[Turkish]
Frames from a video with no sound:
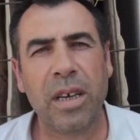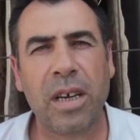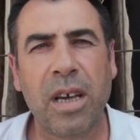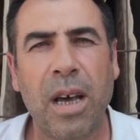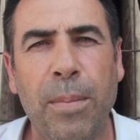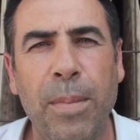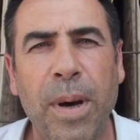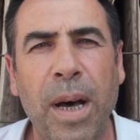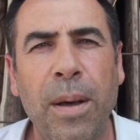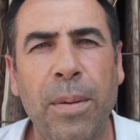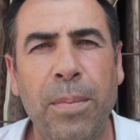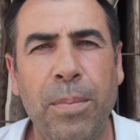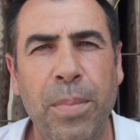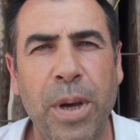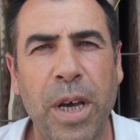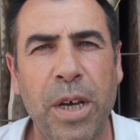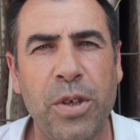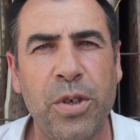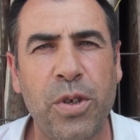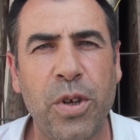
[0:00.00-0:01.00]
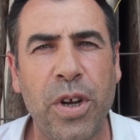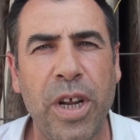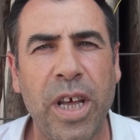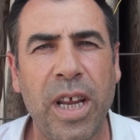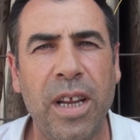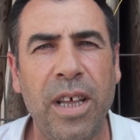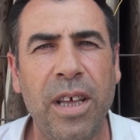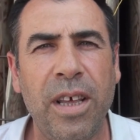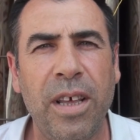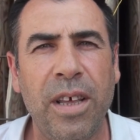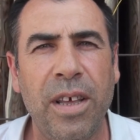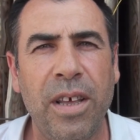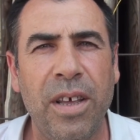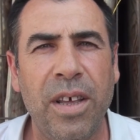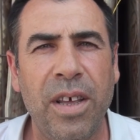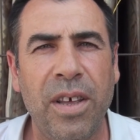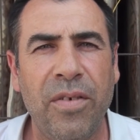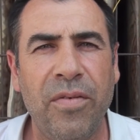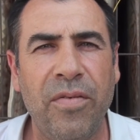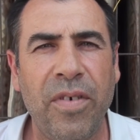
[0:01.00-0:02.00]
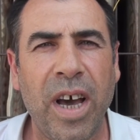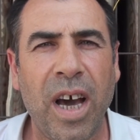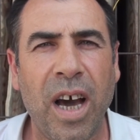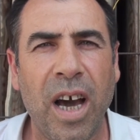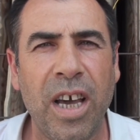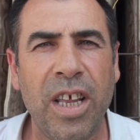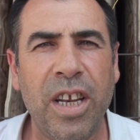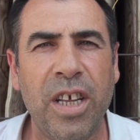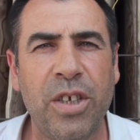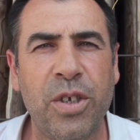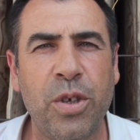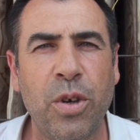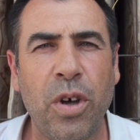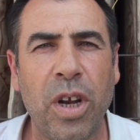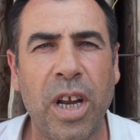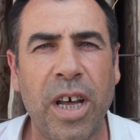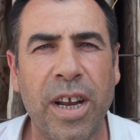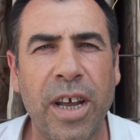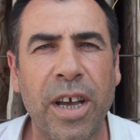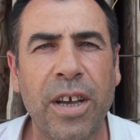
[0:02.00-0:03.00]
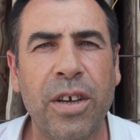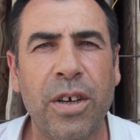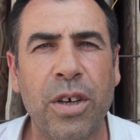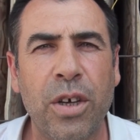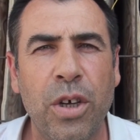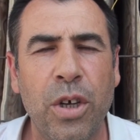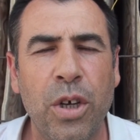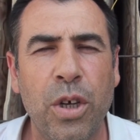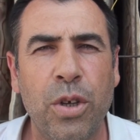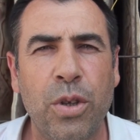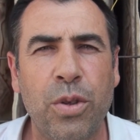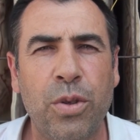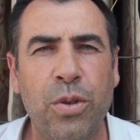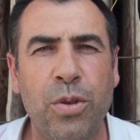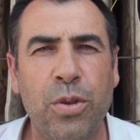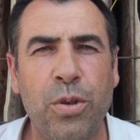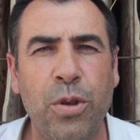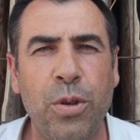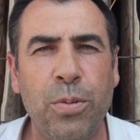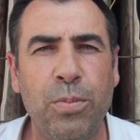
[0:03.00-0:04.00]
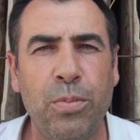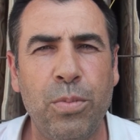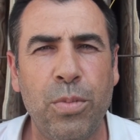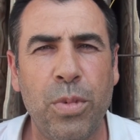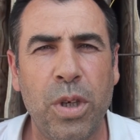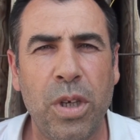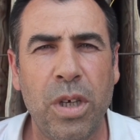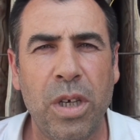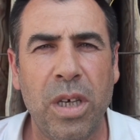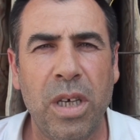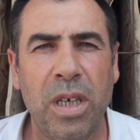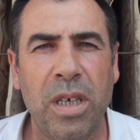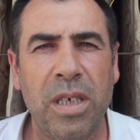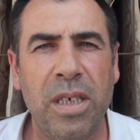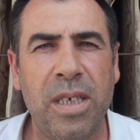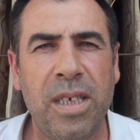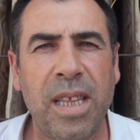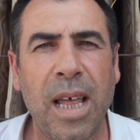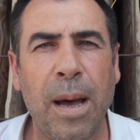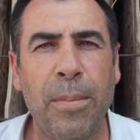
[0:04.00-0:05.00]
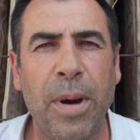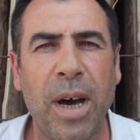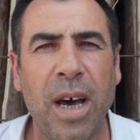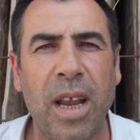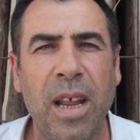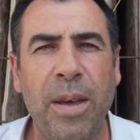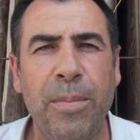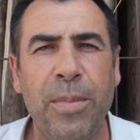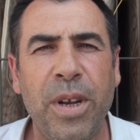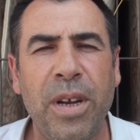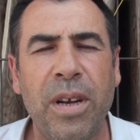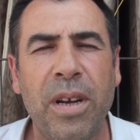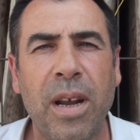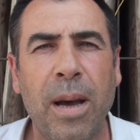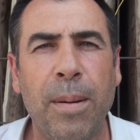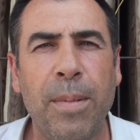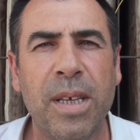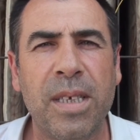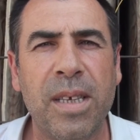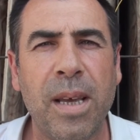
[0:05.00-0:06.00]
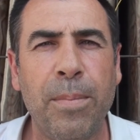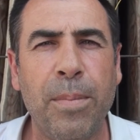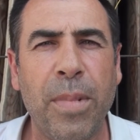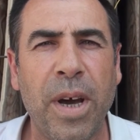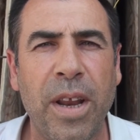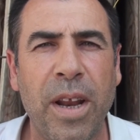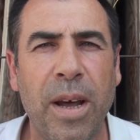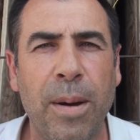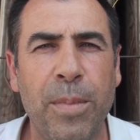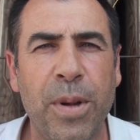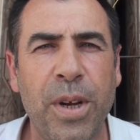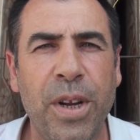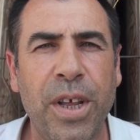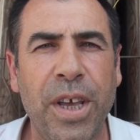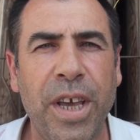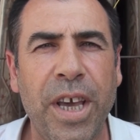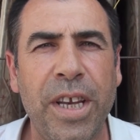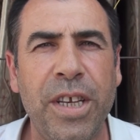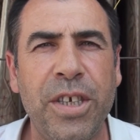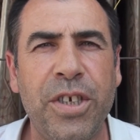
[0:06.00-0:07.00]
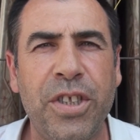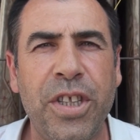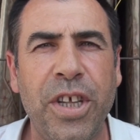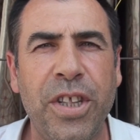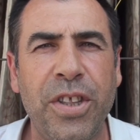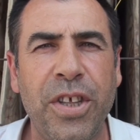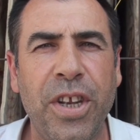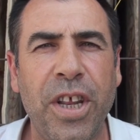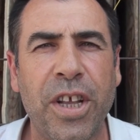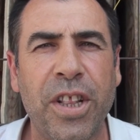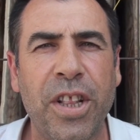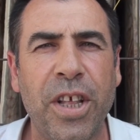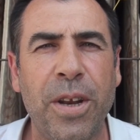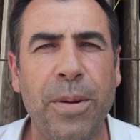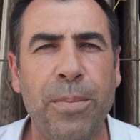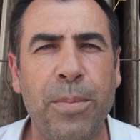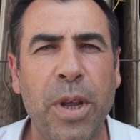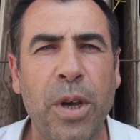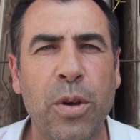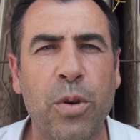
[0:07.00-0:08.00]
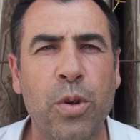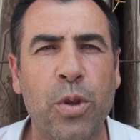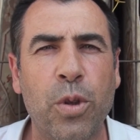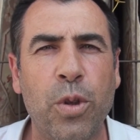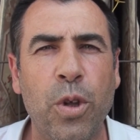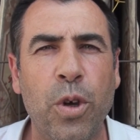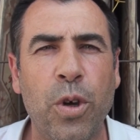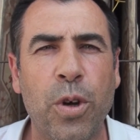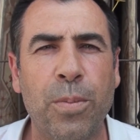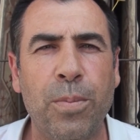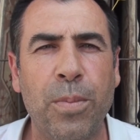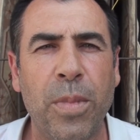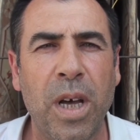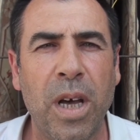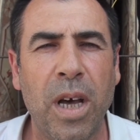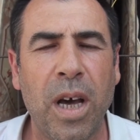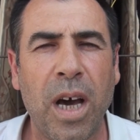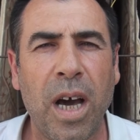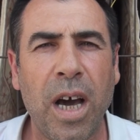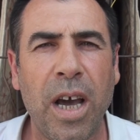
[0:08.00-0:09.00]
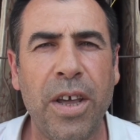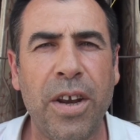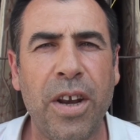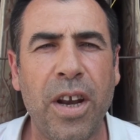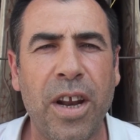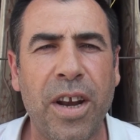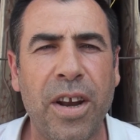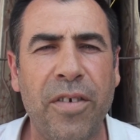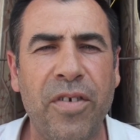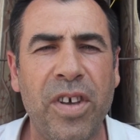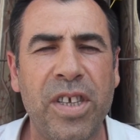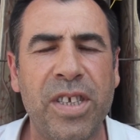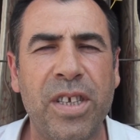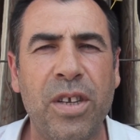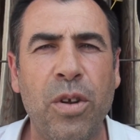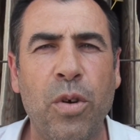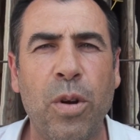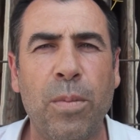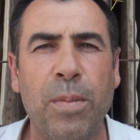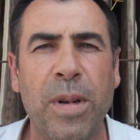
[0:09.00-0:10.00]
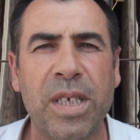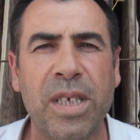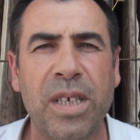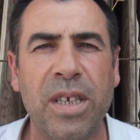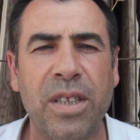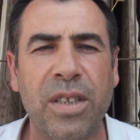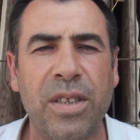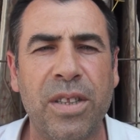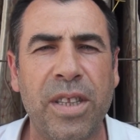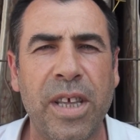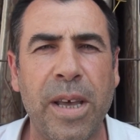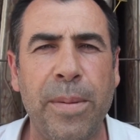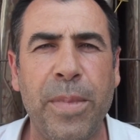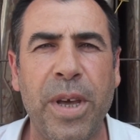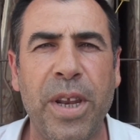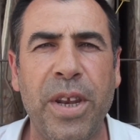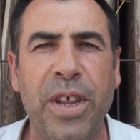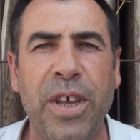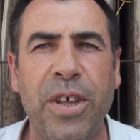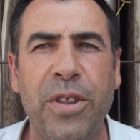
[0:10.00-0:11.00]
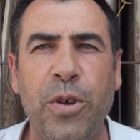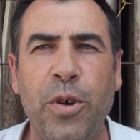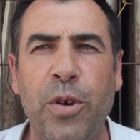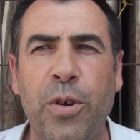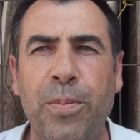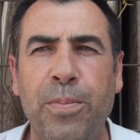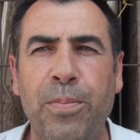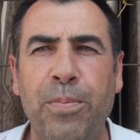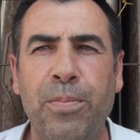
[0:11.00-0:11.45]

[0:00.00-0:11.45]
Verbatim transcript: Yıkama, personeli, ve ailesi olarak tüm İslam aleminin Ramazan bayramını en içten dileklerimle kutluyorum. Hayırlara vesile olmasını temenni ediyorum.